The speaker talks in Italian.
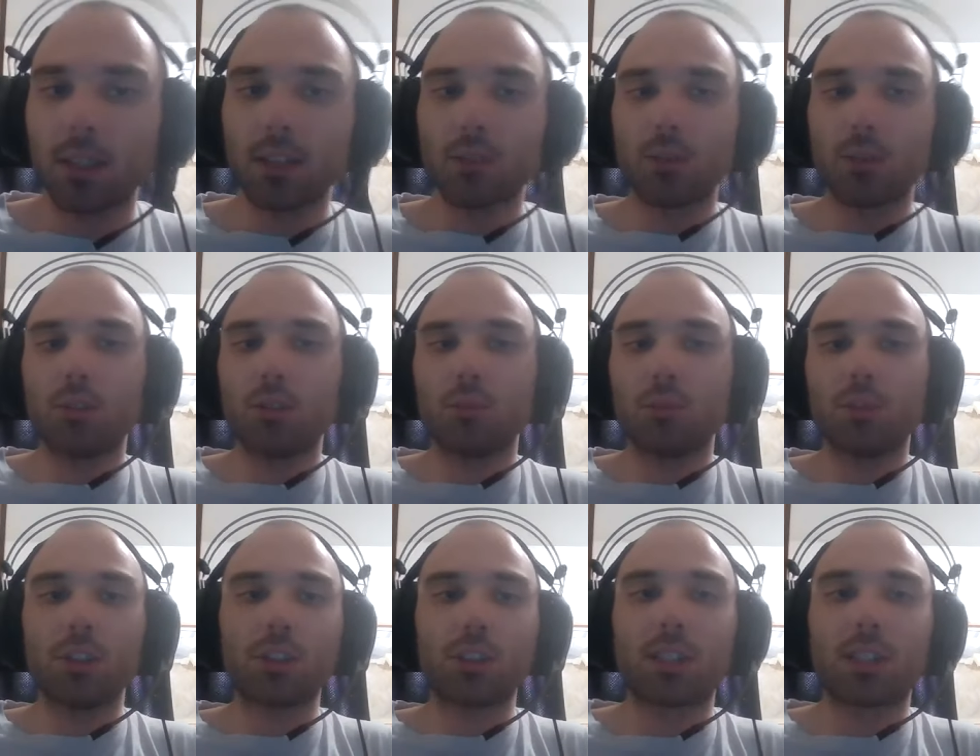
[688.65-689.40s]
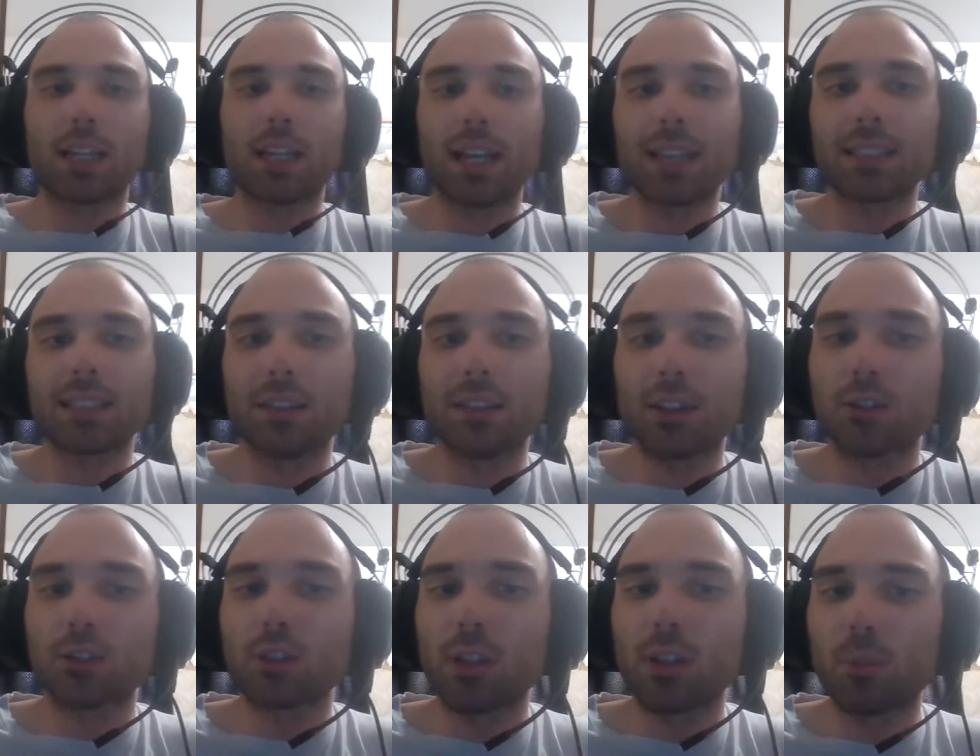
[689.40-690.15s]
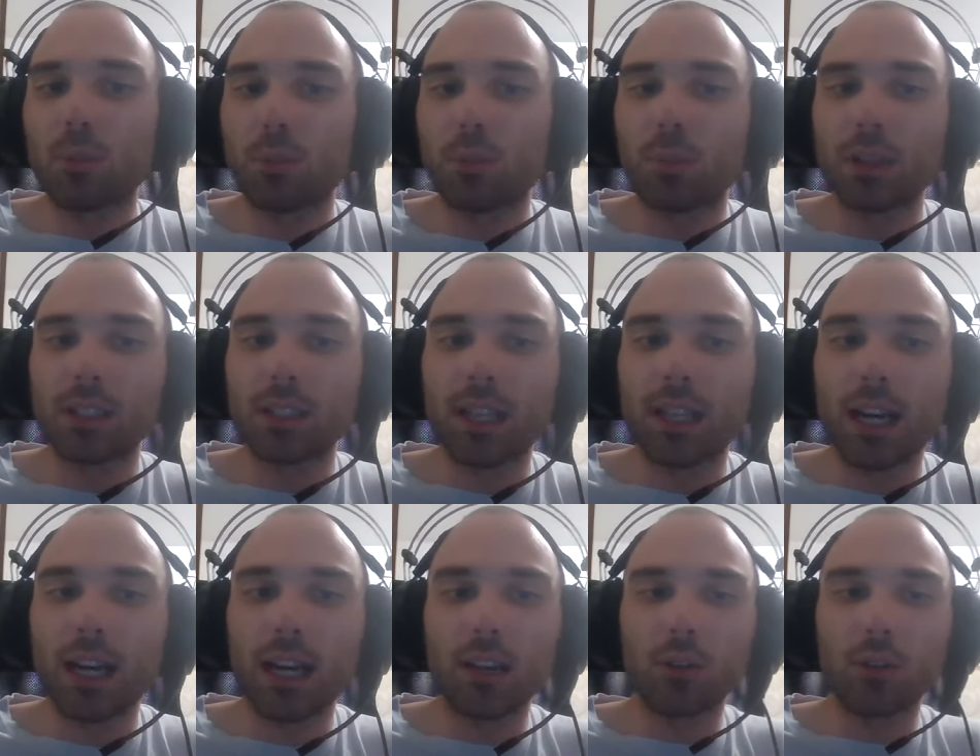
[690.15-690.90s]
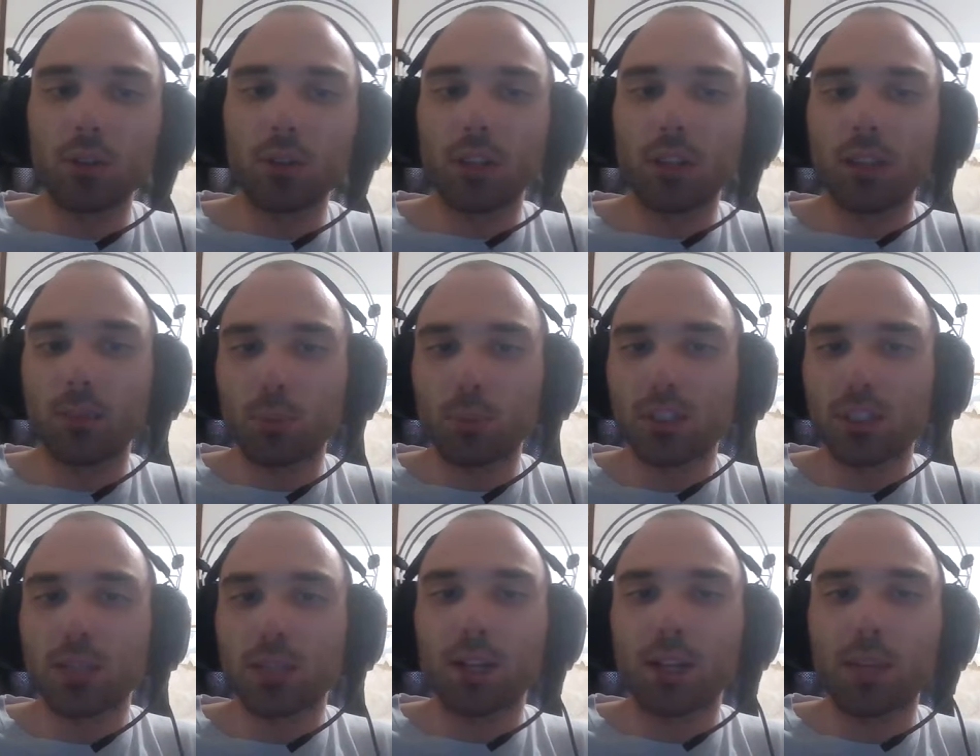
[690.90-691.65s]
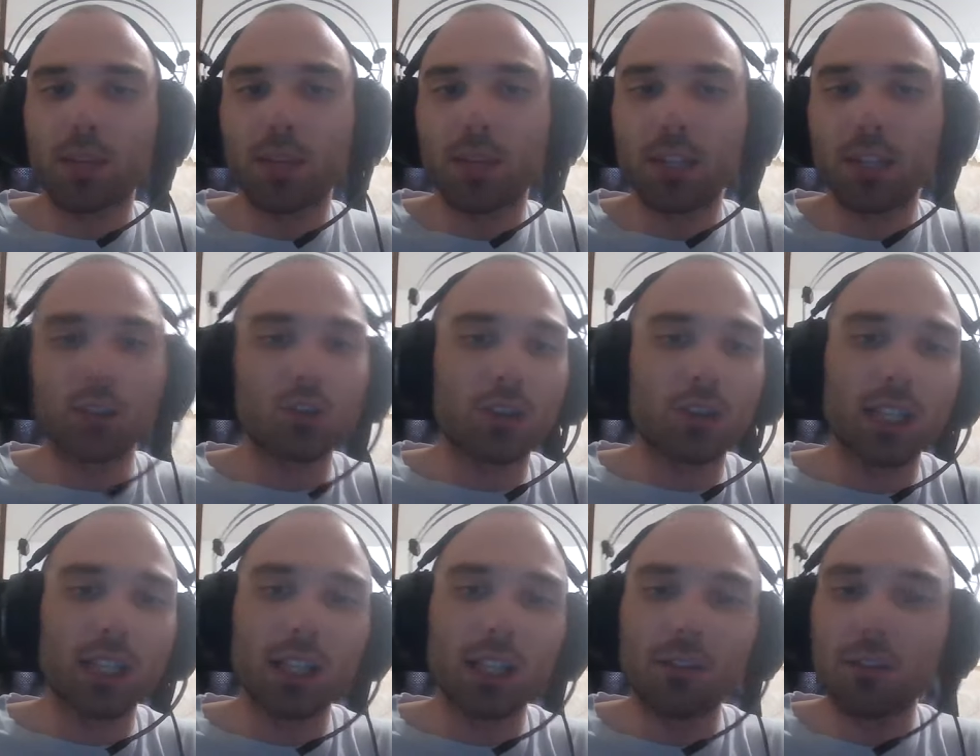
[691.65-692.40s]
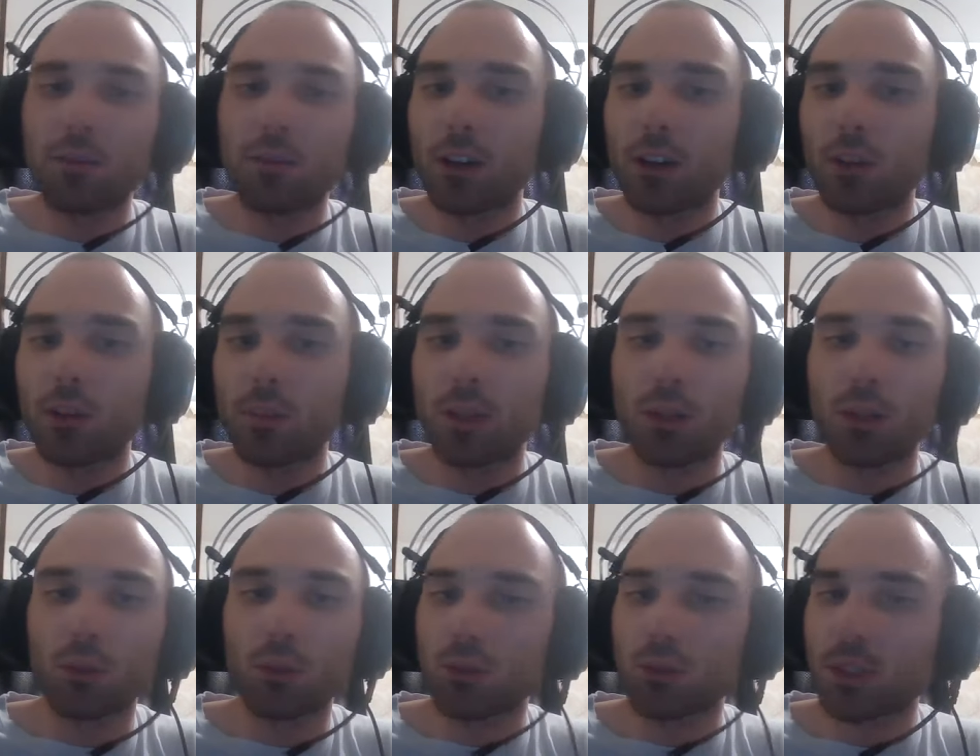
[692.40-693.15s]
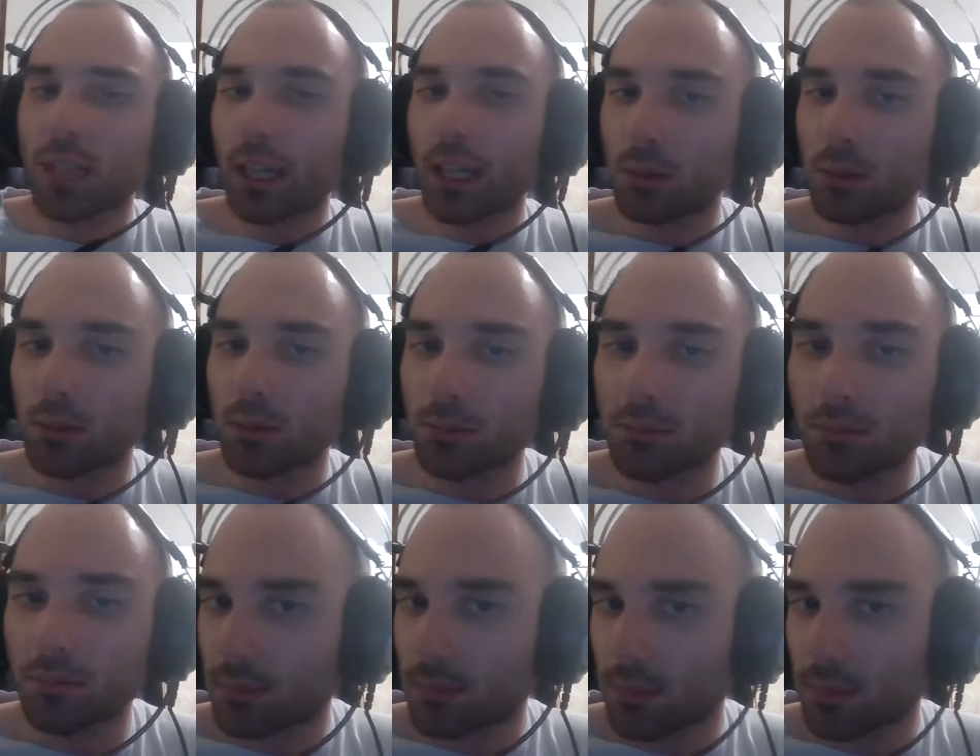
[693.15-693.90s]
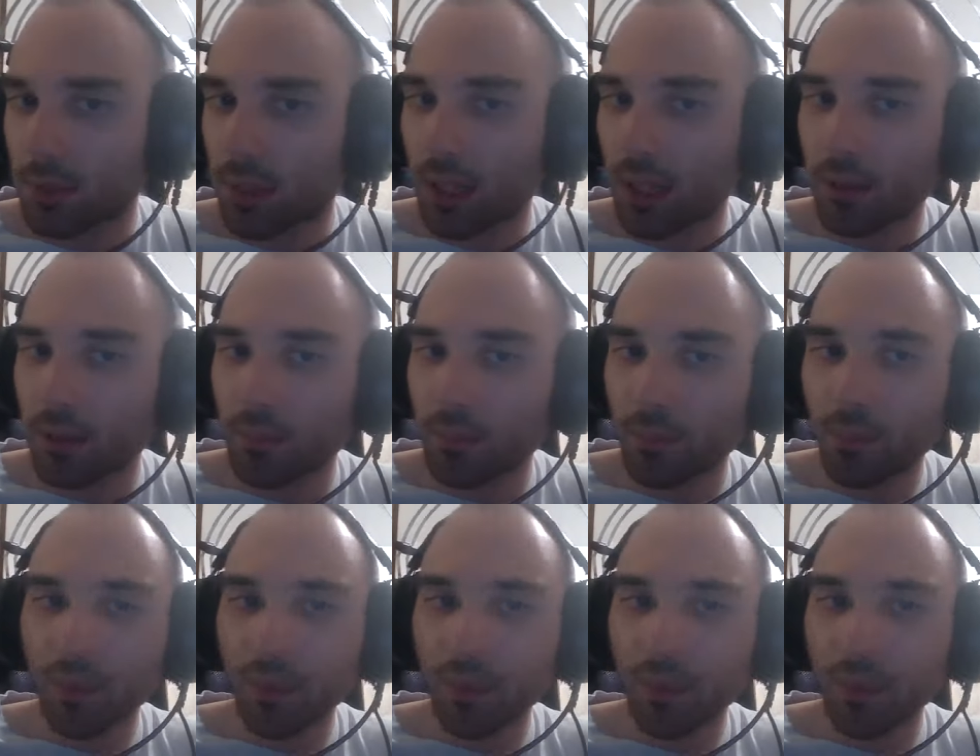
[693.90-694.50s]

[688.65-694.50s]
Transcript: Quindi Hume dice, attraverso la proprietà noi possiamo capire ciò che deve fare o meno lo Stato, ok?